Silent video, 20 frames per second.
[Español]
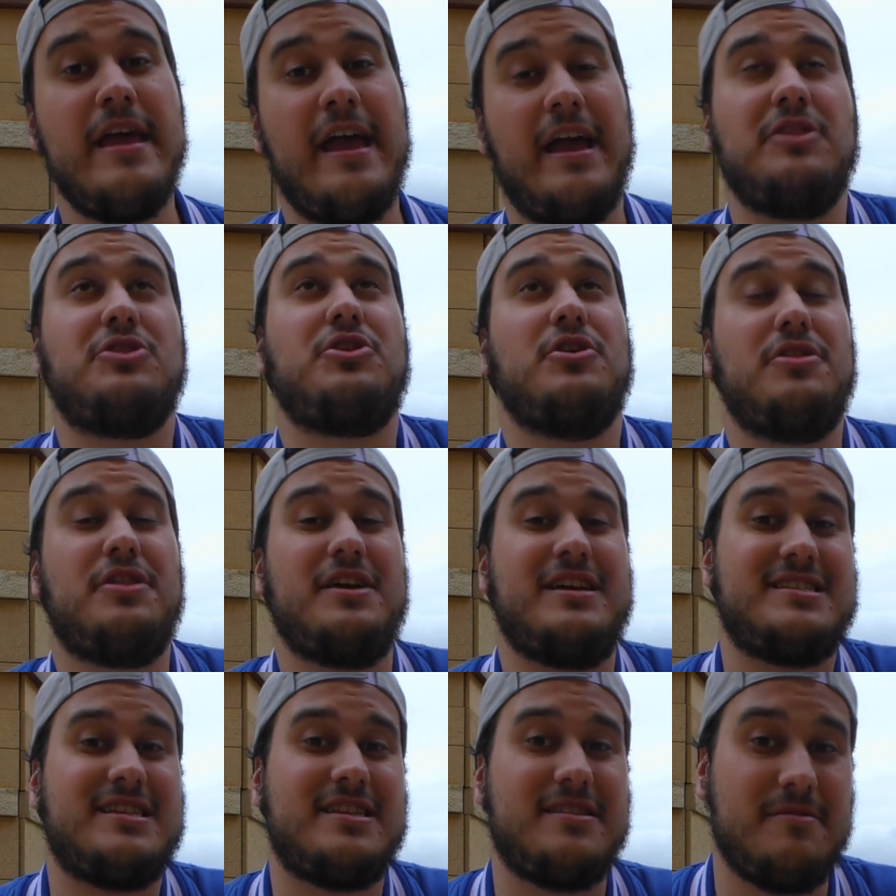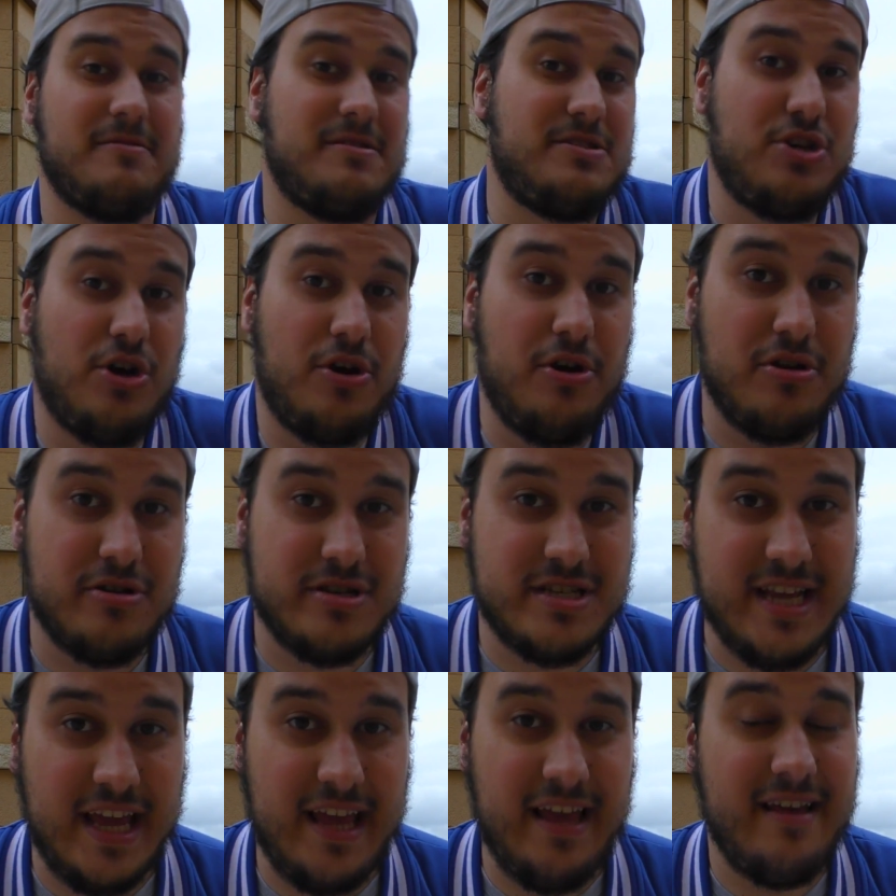Entonces, yo no
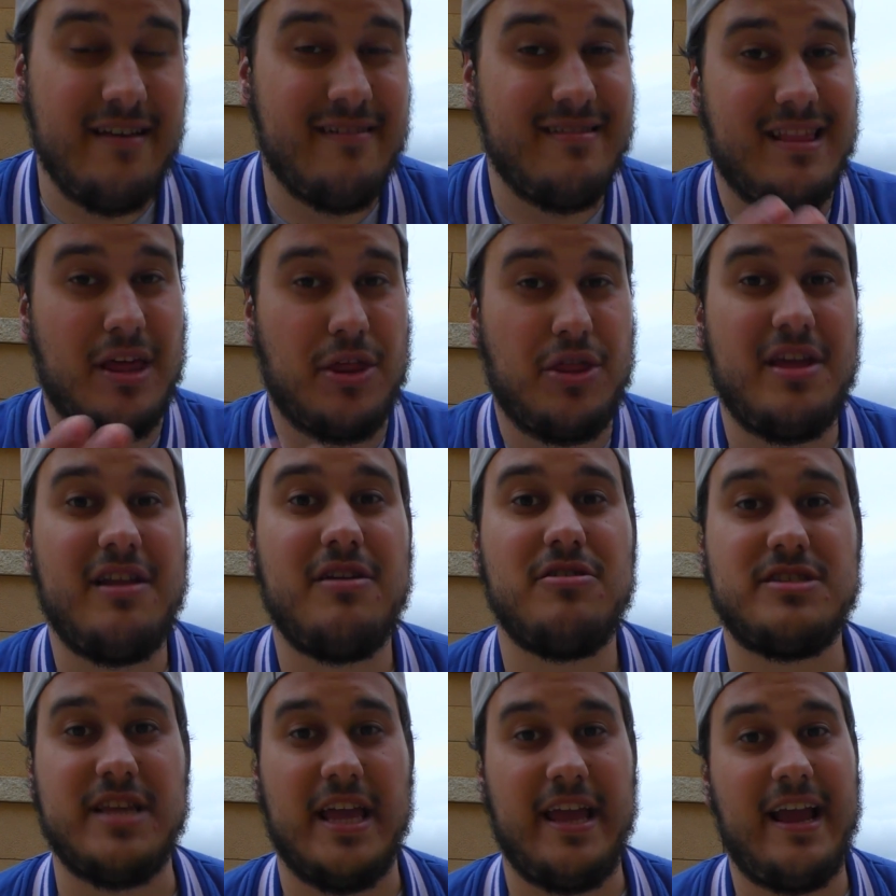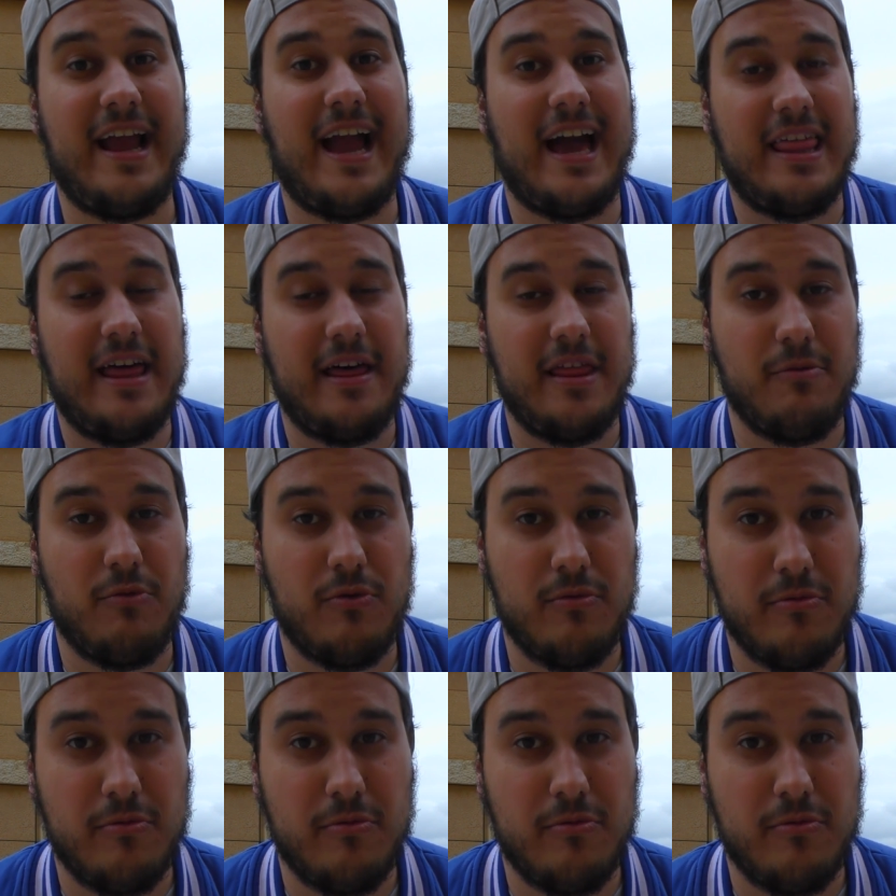sé deciros en cada,